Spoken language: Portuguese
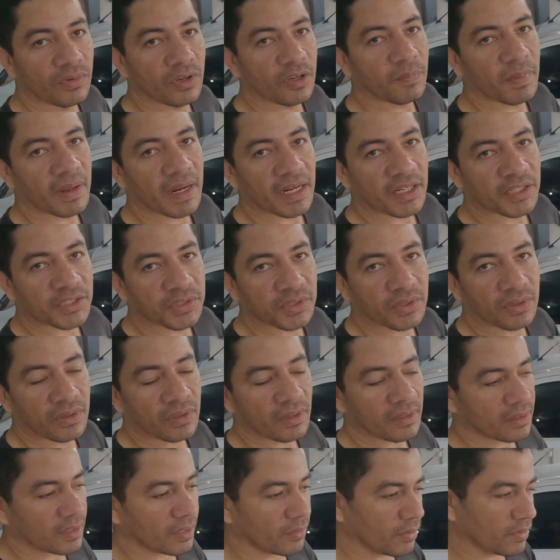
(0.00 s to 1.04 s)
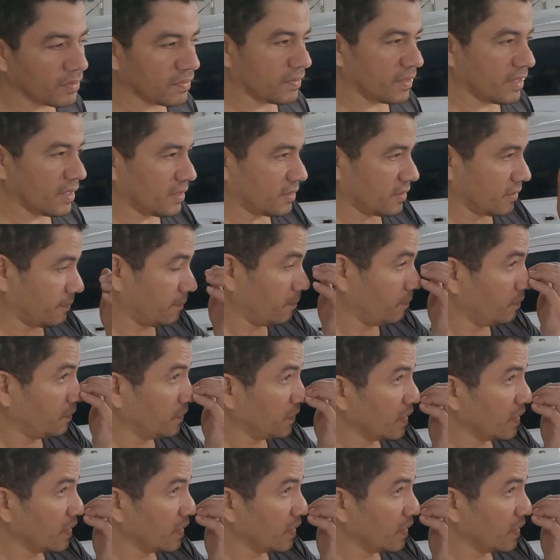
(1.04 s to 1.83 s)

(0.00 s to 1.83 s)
dois para-choques, então ou seja,